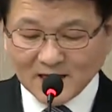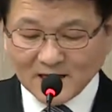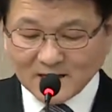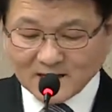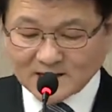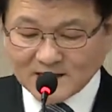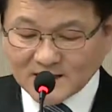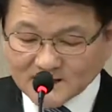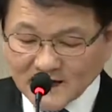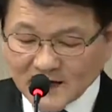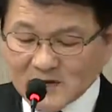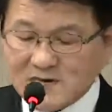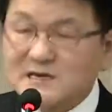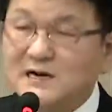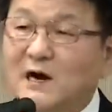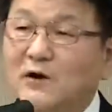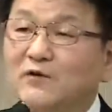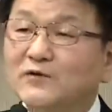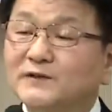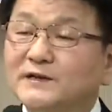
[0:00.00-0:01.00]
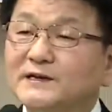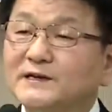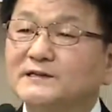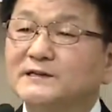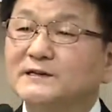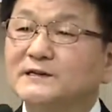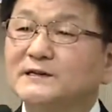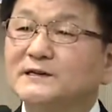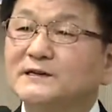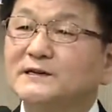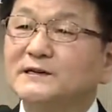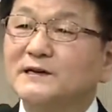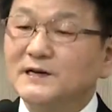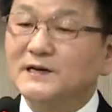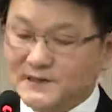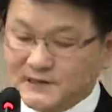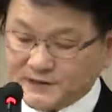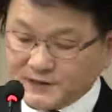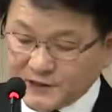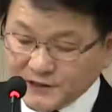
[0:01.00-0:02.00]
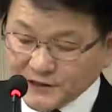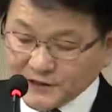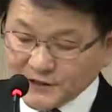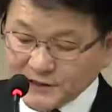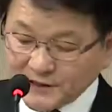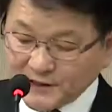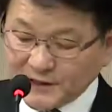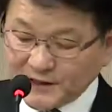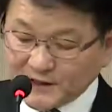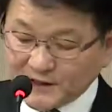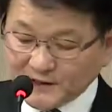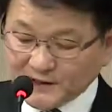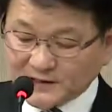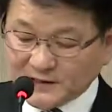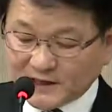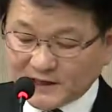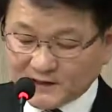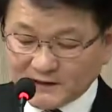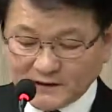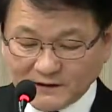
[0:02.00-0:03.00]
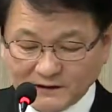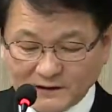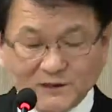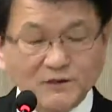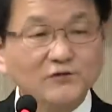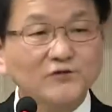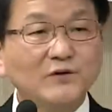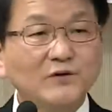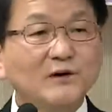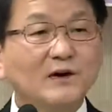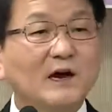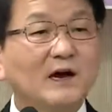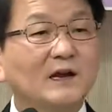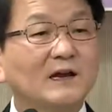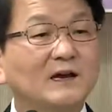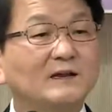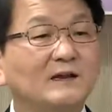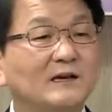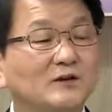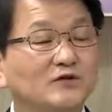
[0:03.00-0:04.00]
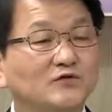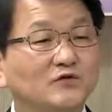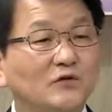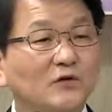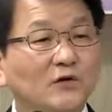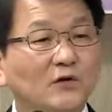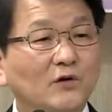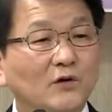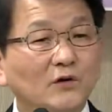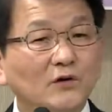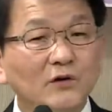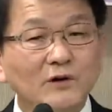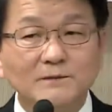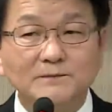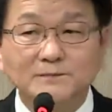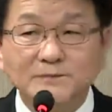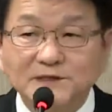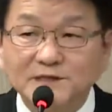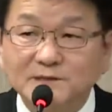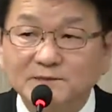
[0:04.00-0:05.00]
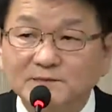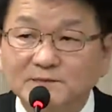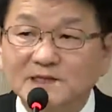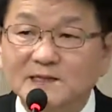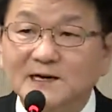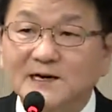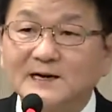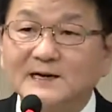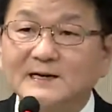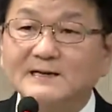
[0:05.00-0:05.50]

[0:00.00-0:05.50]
세상 가운데서 성결의 역사를 이루어가게 될 줄로 믿습니다.